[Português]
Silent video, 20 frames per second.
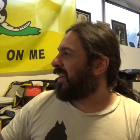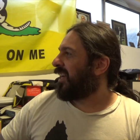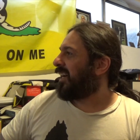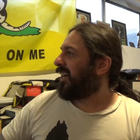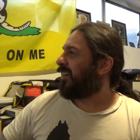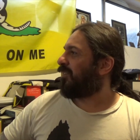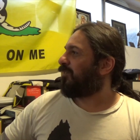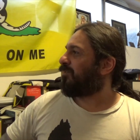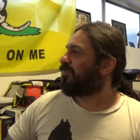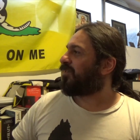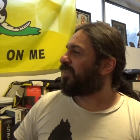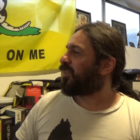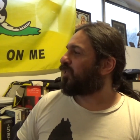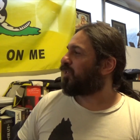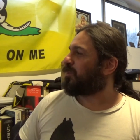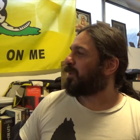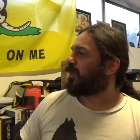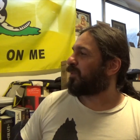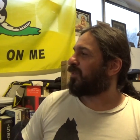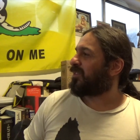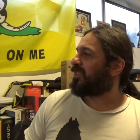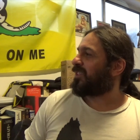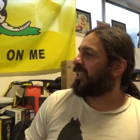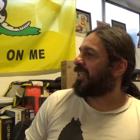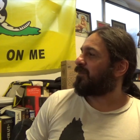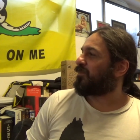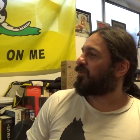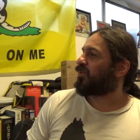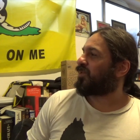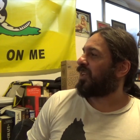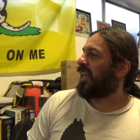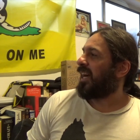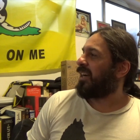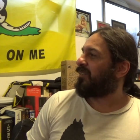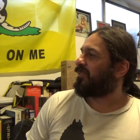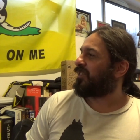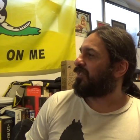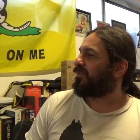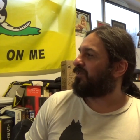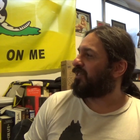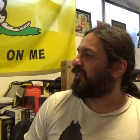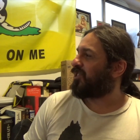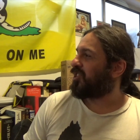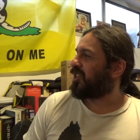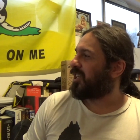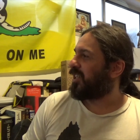É, o Vitor pergunta se teremos live de fim de